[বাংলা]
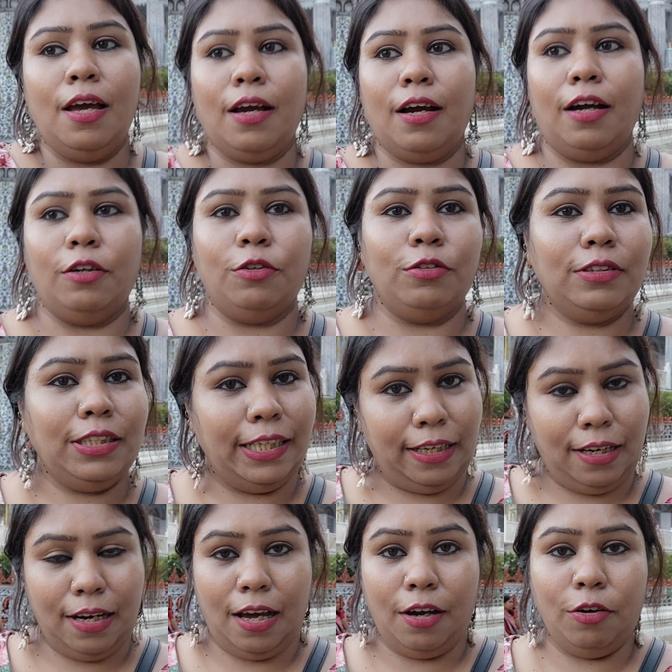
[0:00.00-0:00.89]
কারণ
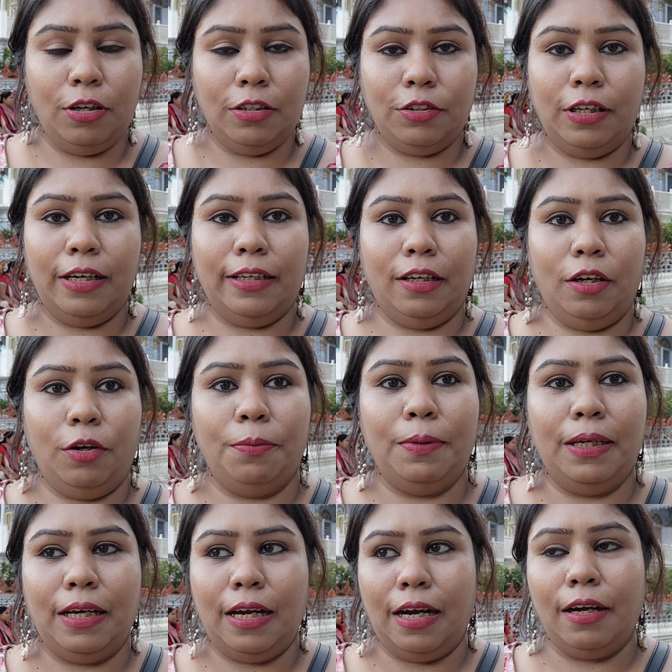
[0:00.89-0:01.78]
সেটা না হলে তো এটা
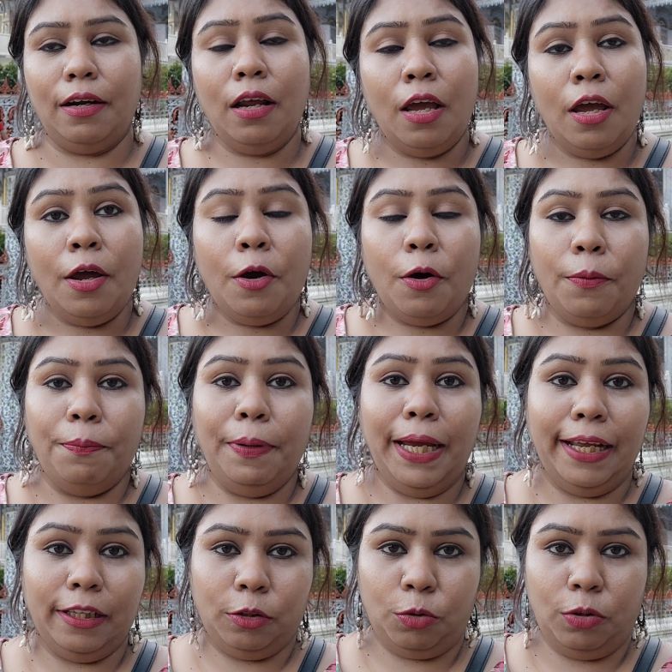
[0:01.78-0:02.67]
হবে না আর
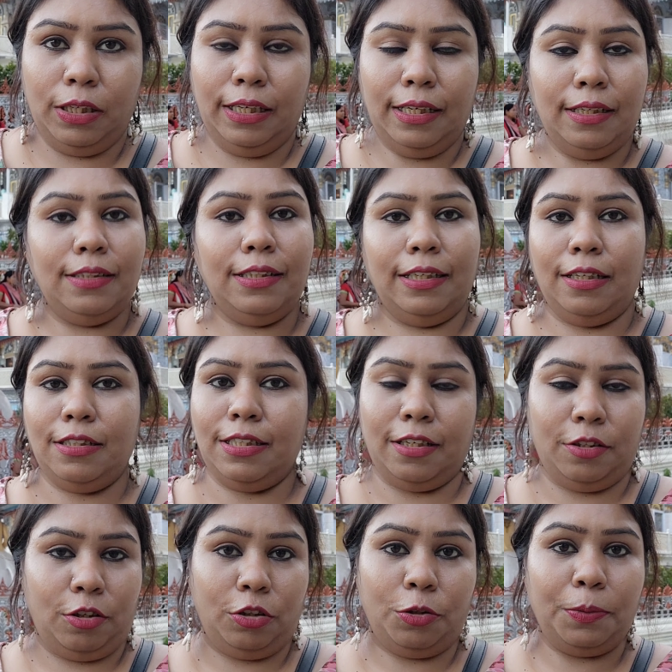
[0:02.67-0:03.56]
ভেতরের যেটা
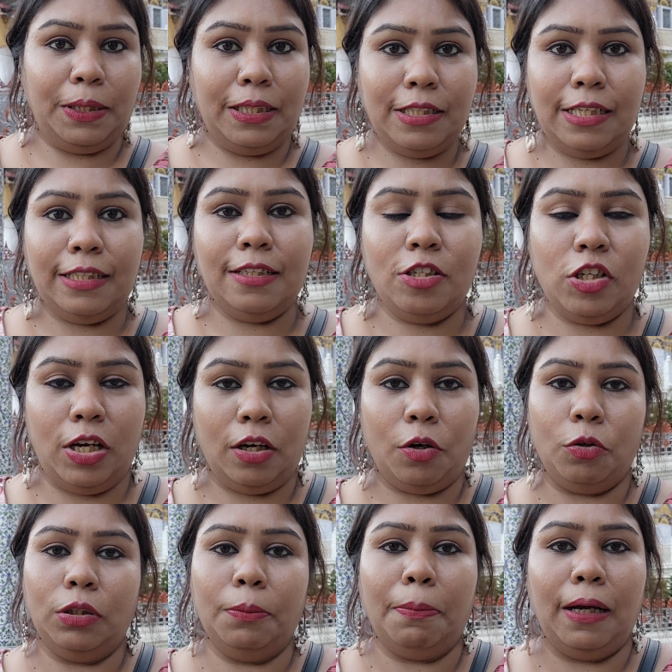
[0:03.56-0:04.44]
সেটা তো তোমাদের সাথে শেয়ার
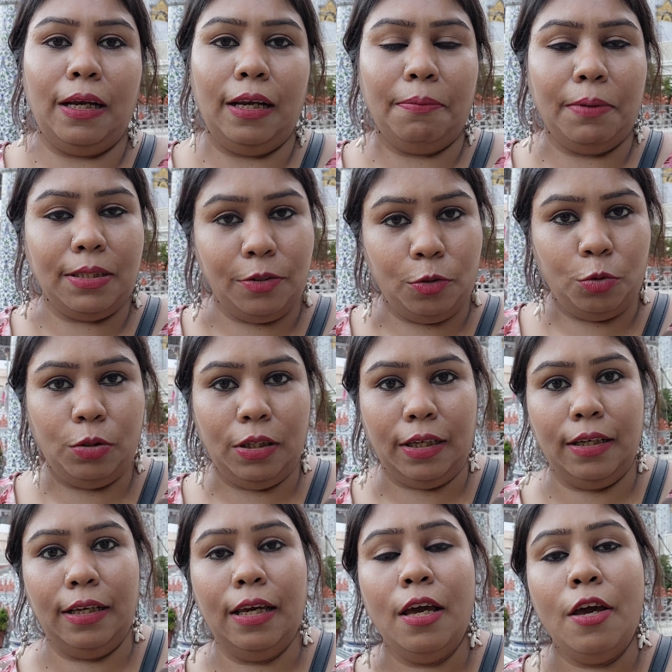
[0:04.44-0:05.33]
করতে পারলাম না যেহেতু
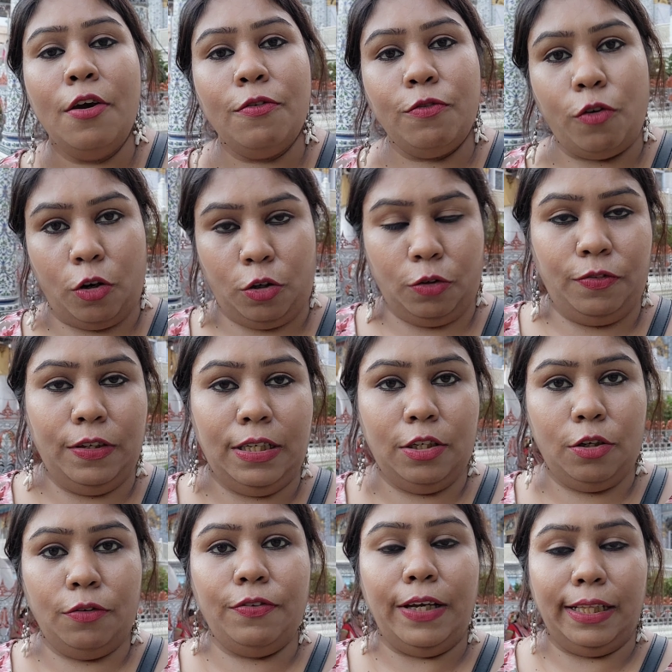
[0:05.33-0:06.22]
এখানে ফটো
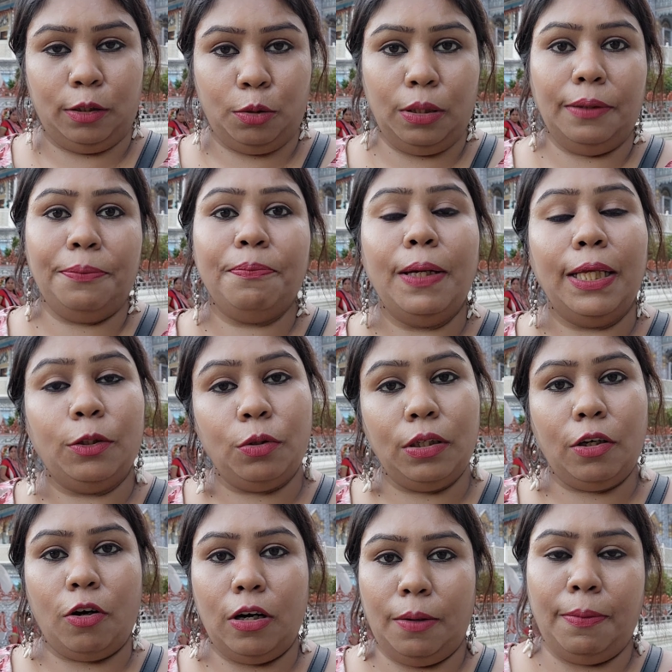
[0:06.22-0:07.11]
ভিডিও ভেতরে
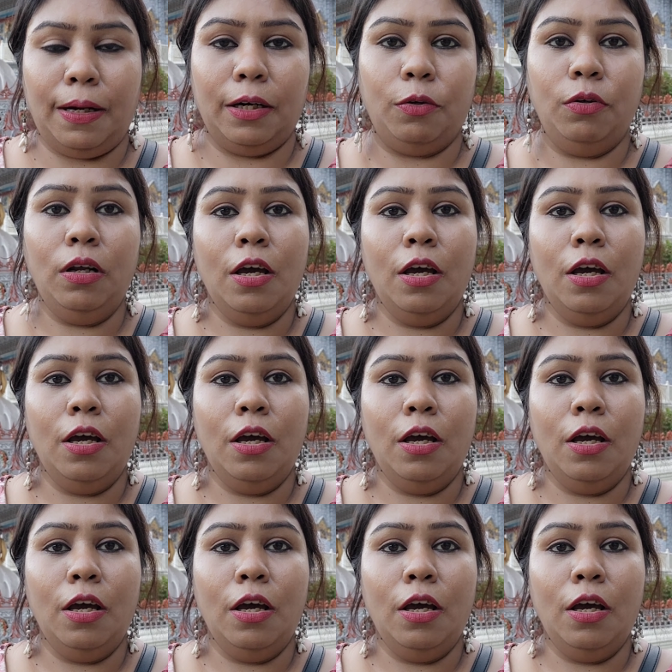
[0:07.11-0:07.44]
ভেতরে করা বারণ